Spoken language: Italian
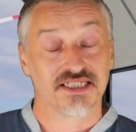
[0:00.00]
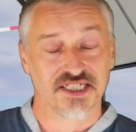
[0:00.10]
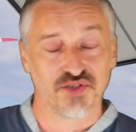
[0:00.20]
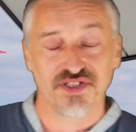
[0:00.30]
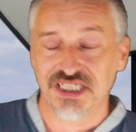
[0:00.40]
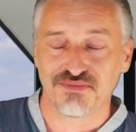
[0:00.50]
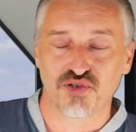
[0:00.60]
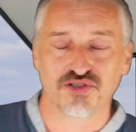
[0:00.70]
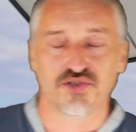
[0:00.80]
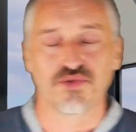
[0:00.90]
Se dovessimo
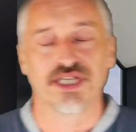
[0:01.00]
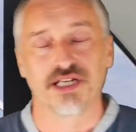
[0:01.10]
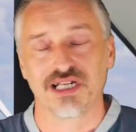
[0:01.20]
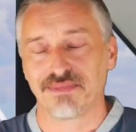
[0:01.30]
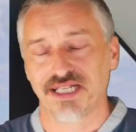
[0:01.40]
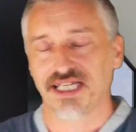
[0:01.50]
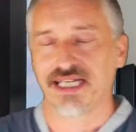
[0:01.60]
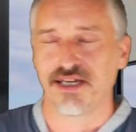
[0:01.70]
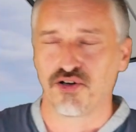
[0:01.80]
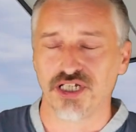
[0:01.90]
costruire una
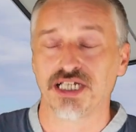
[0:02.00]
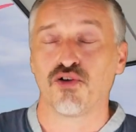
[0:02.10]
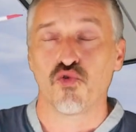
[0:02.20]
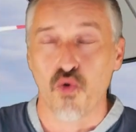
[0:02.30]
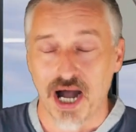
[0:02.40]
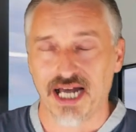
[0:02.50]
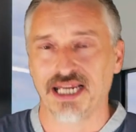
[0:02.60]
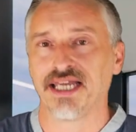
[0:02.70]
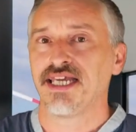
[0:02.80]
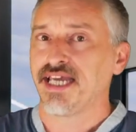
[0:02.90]
macchina eolica
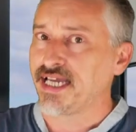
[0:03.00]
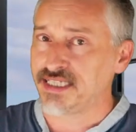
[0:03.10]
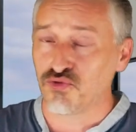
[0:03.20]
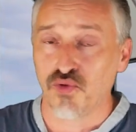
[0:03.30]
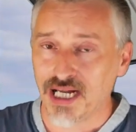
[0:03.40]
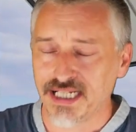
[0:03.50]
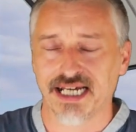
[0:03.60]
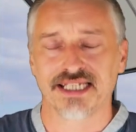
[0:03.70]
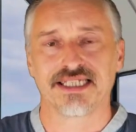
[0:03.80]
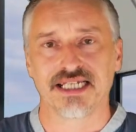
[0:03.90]
uguale e di uguali
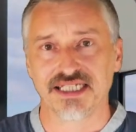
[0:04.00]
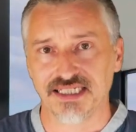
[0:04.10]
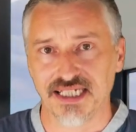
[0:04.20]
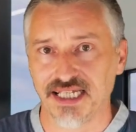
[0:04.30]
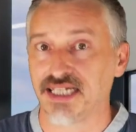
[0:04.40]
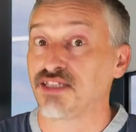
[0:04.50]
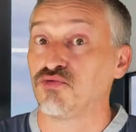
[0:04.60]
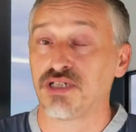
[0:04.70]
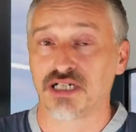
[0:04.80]
caratteristiche di